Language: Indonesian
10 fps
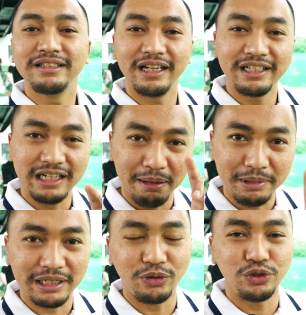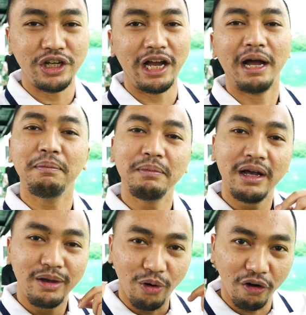Jadi selama satu jam,
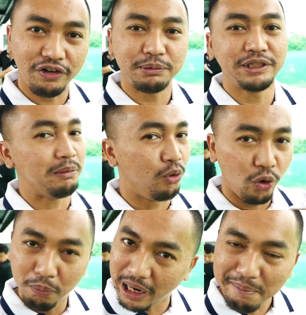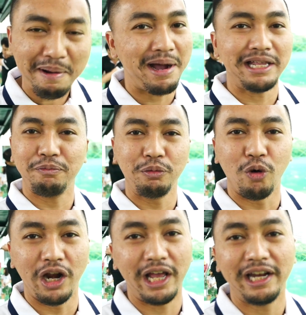golfers bisa mukul berapa banyak pun
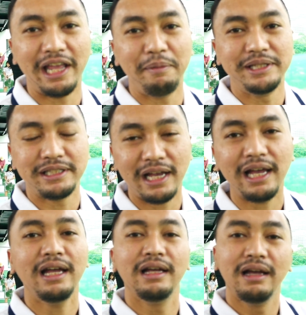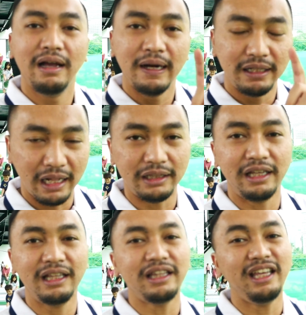bola yang dia bisa,
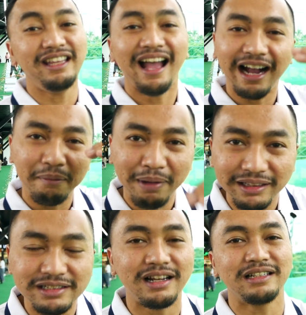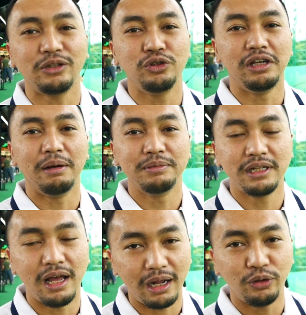Nanti ti akan mati setelah satu jam.
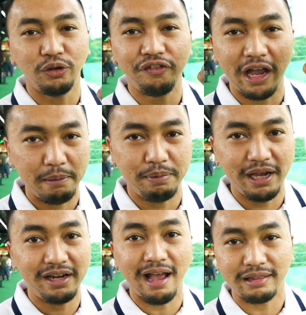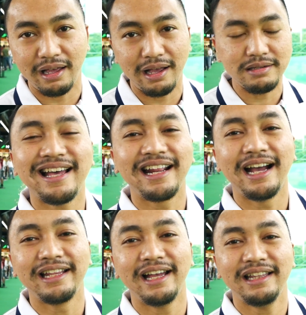Sedangkan untuk VIP yang di atas
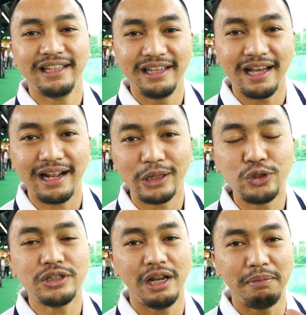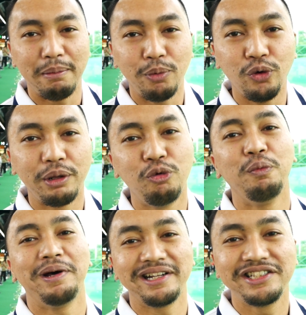harganya 350.000
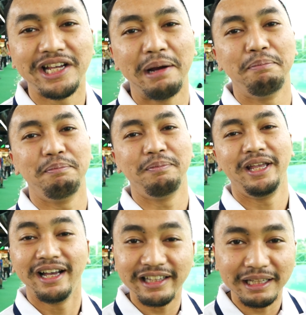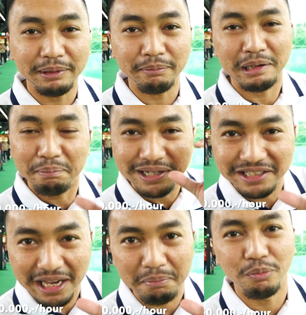per jam. Ingat ya teman-teman, per
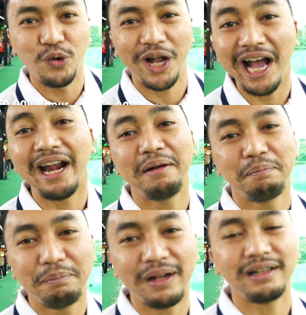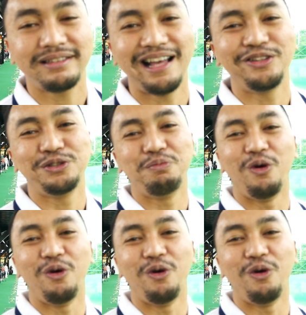jam bukan per 100